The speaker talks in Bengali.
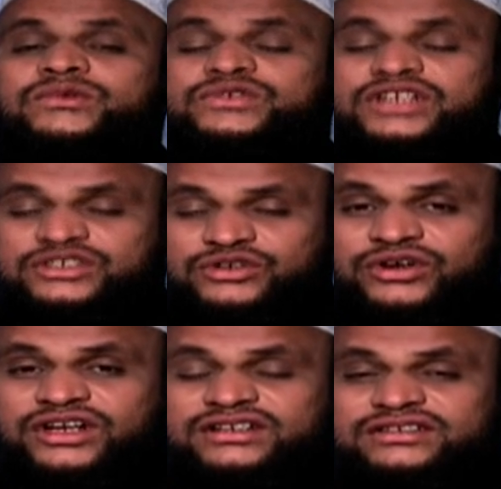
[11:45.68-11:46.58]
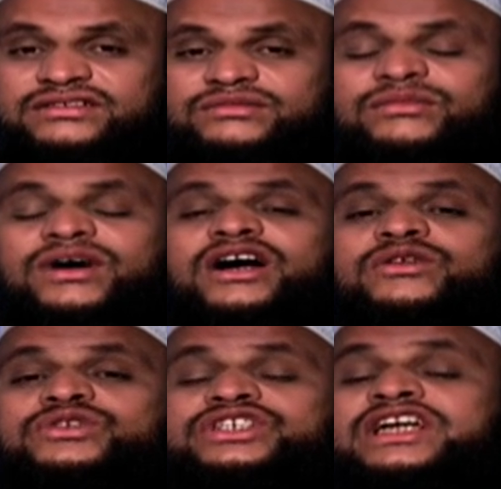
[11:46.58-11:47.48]
প্রোটেক্ট করেন
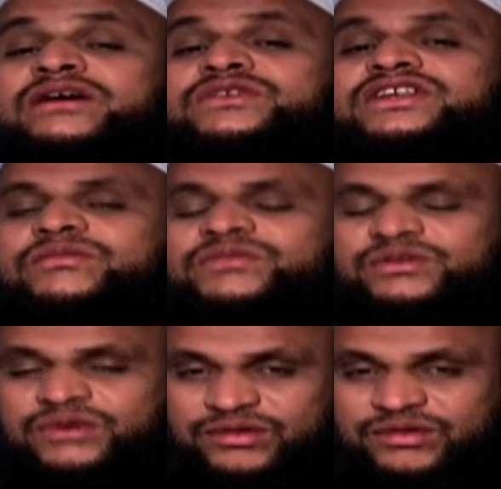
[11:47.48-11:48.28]
ভালো স্বামী আপনি